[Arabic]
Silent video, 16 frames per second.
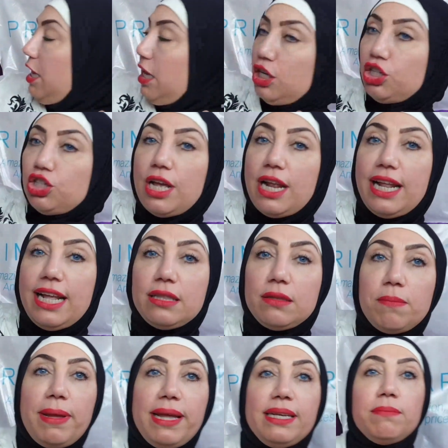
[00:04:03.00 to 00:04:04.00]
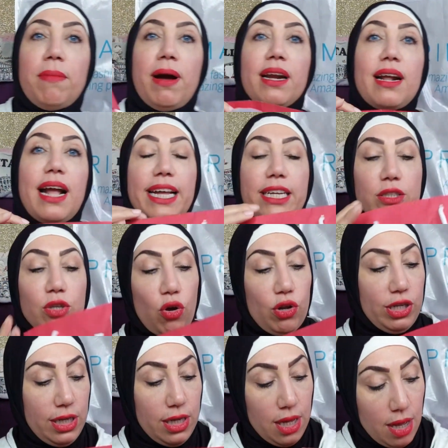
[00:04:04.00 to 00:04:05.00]
اشتريت من ماركه
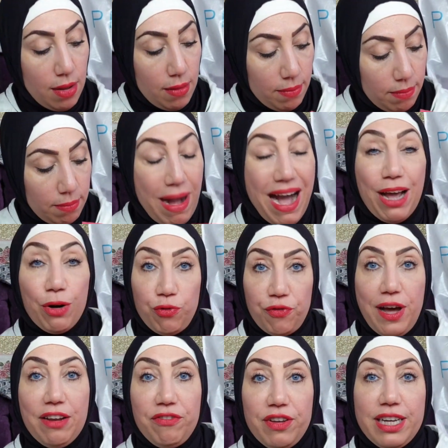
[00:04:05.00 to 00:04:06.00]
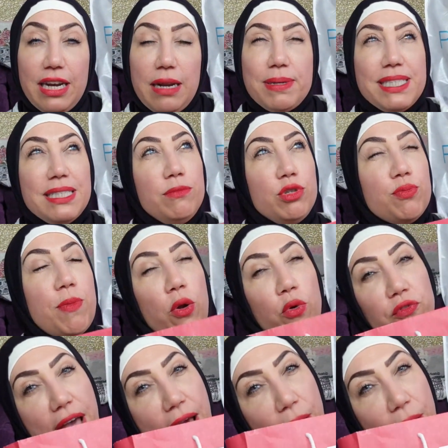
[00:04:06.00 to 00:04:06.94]
ايطالي معروفه على فكره بس مش معروفه